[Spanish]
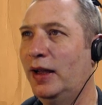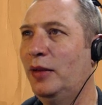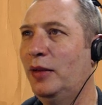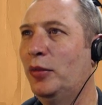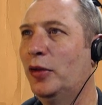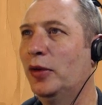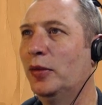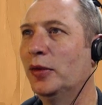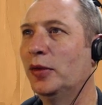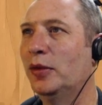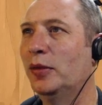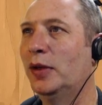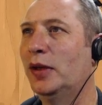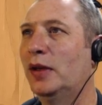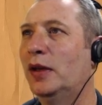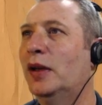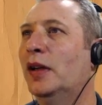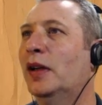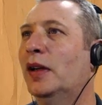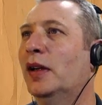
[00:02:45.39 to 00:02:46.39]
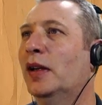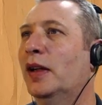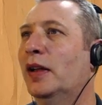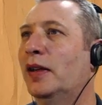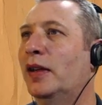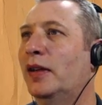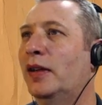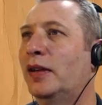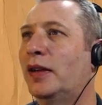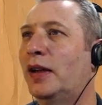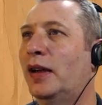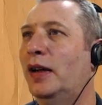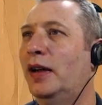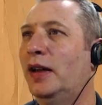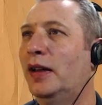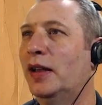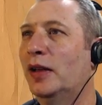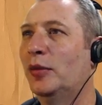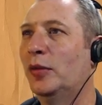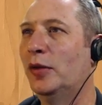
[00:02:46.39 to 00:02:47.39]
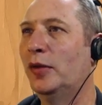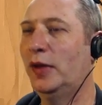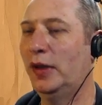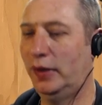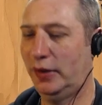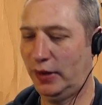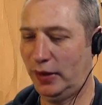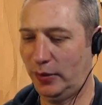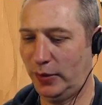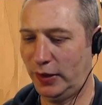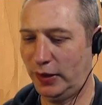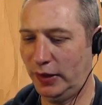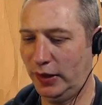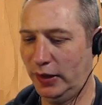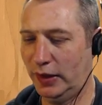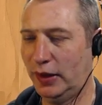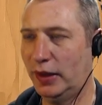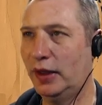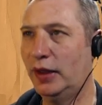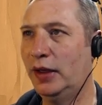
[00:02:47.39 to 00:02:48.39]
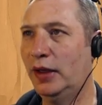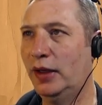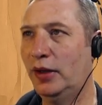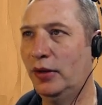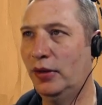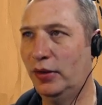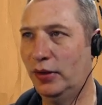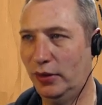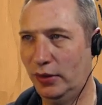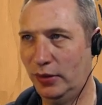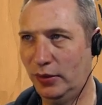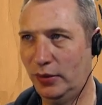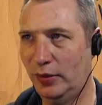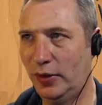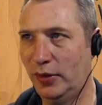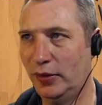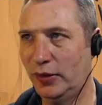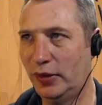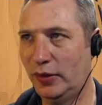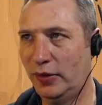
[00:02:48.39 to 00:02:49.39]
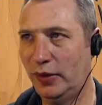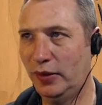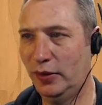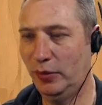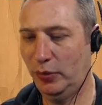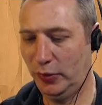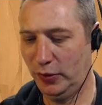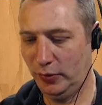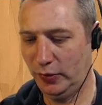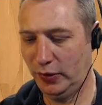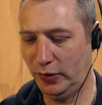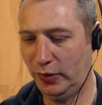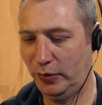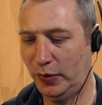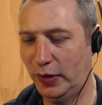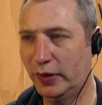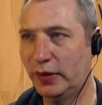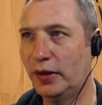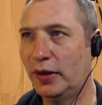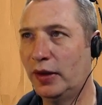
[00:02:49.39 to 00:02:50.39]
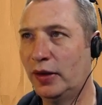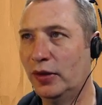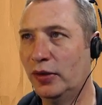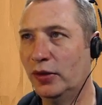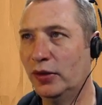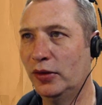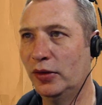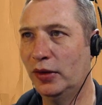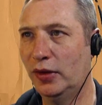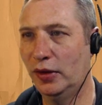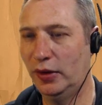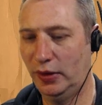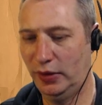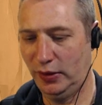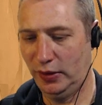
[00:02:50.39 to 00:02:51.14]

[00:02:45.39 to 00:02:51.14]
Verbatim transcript: Ahí podemos subir esas escaleritas, mover esta barrita y luego vamos a ver si podemos desplazarnos